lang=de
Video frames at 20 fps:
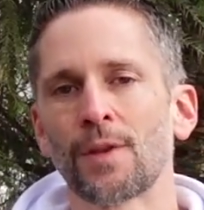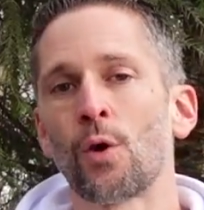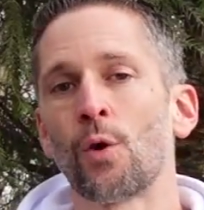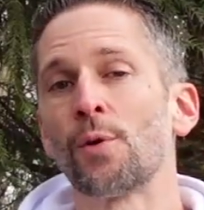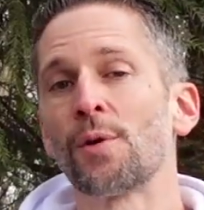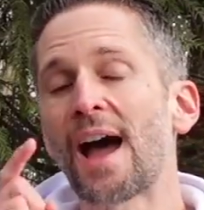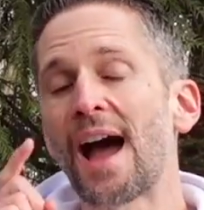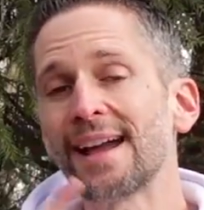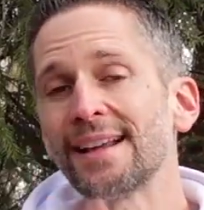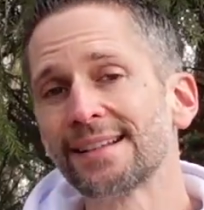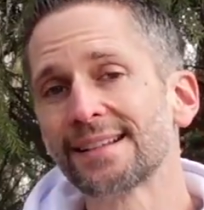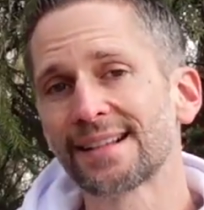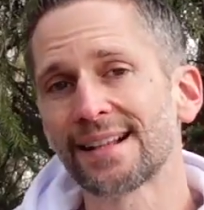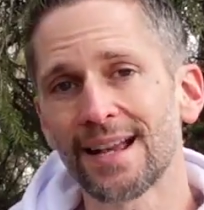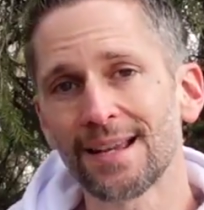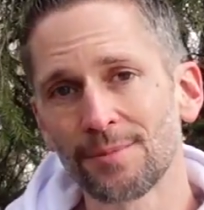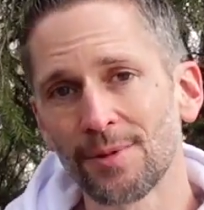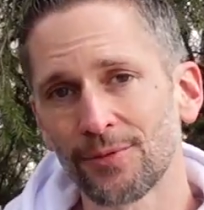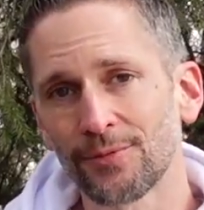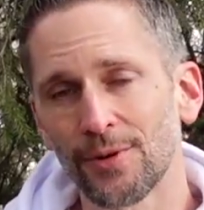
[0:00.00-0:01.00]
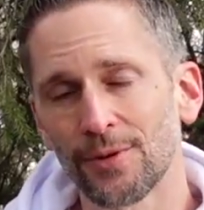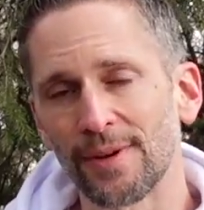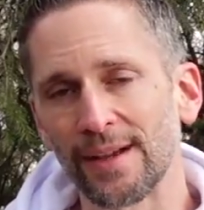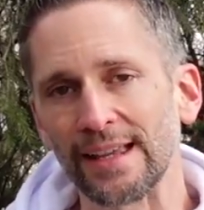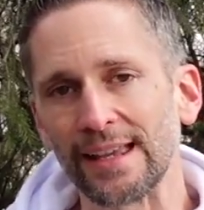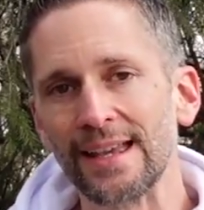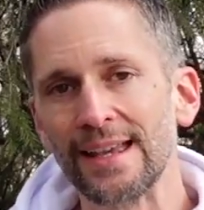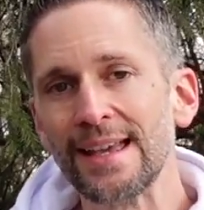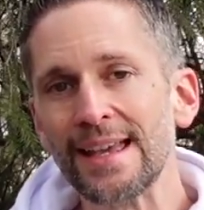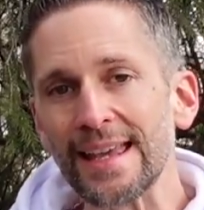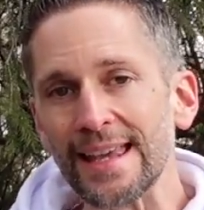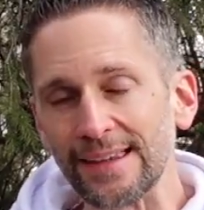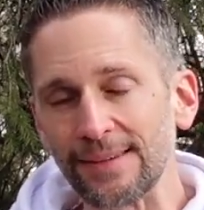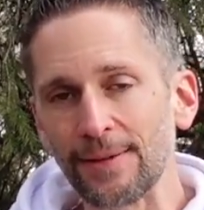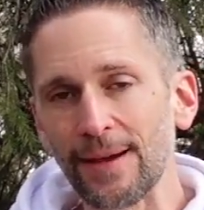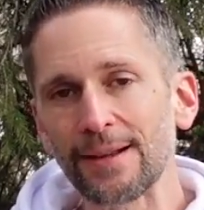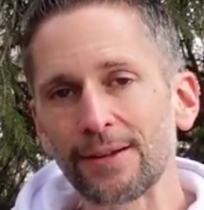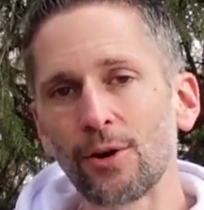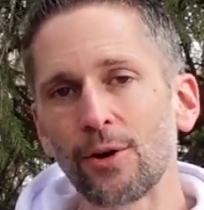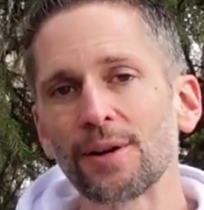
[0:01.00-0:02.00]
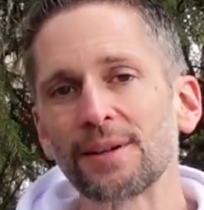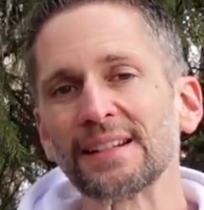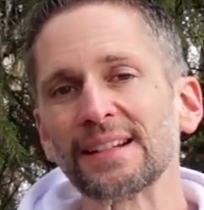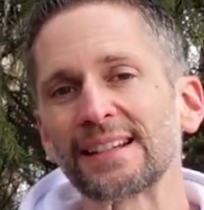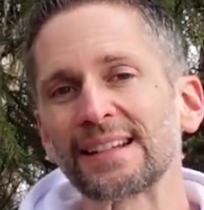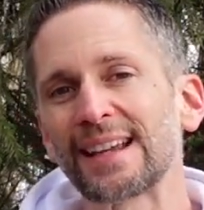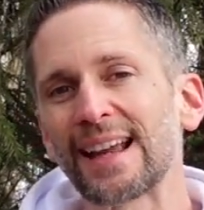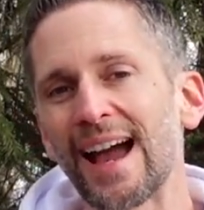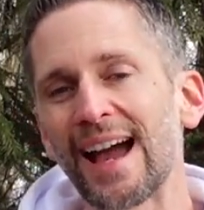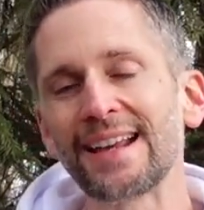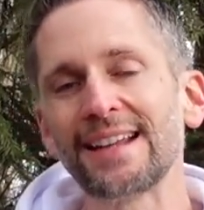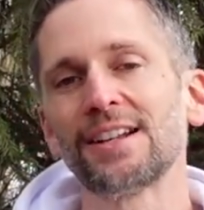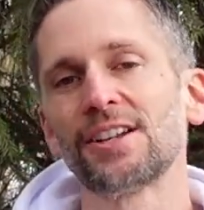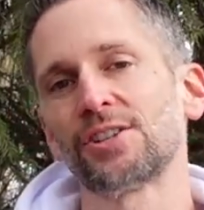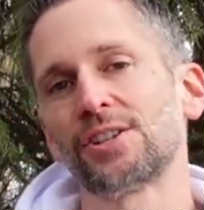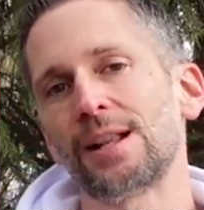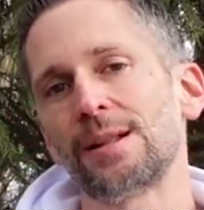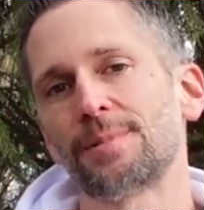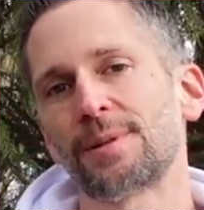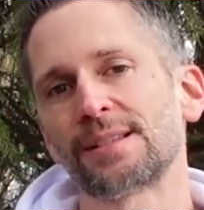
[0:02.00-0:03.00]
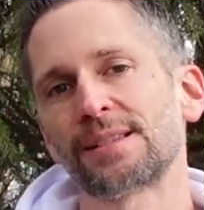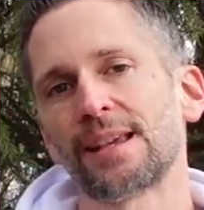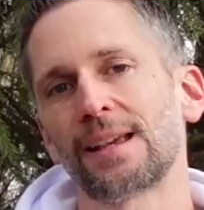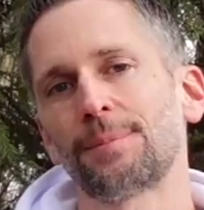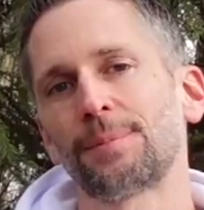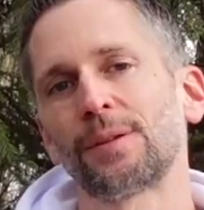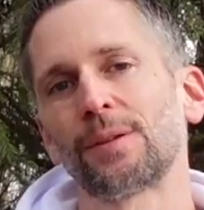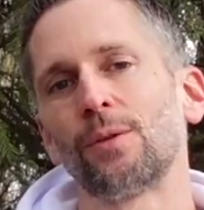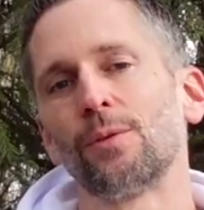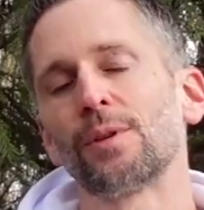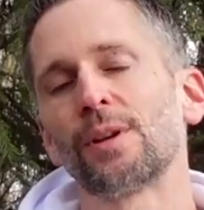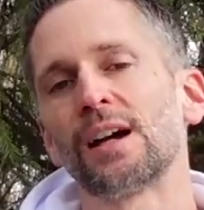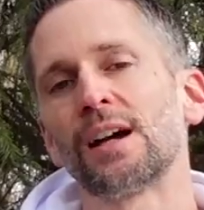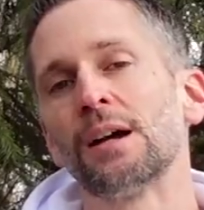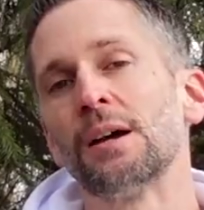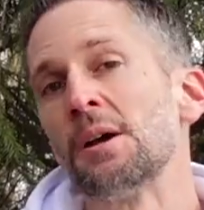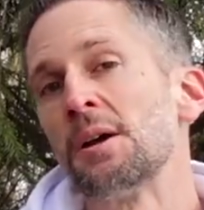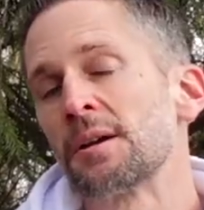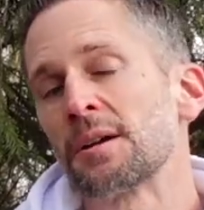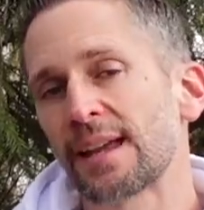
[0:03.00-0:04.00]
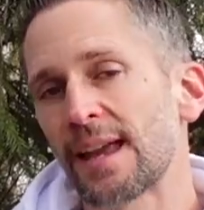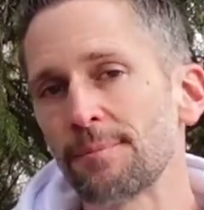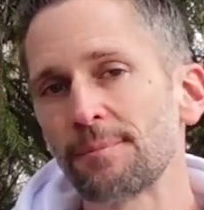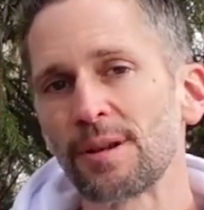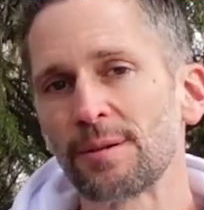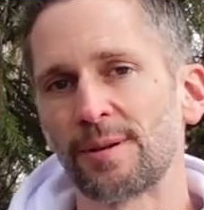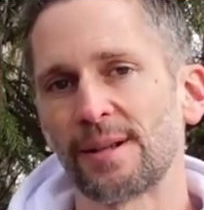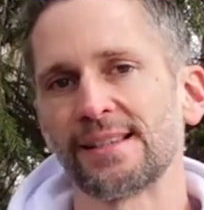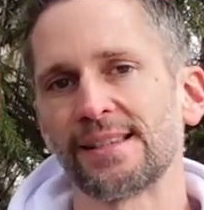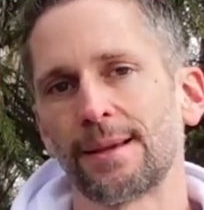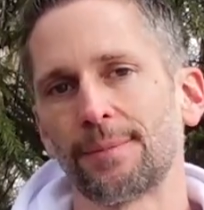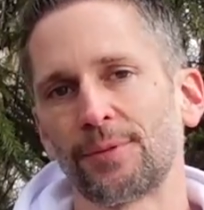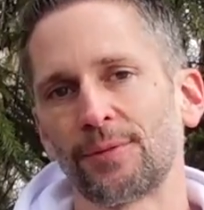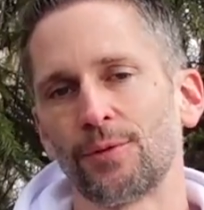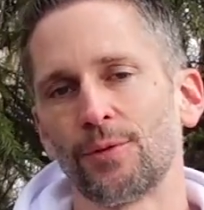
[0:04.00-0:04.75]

Und eines gleich mal vorweg. Ich werde heute keine Stellplatz-Apps oder Campingplatz-Apps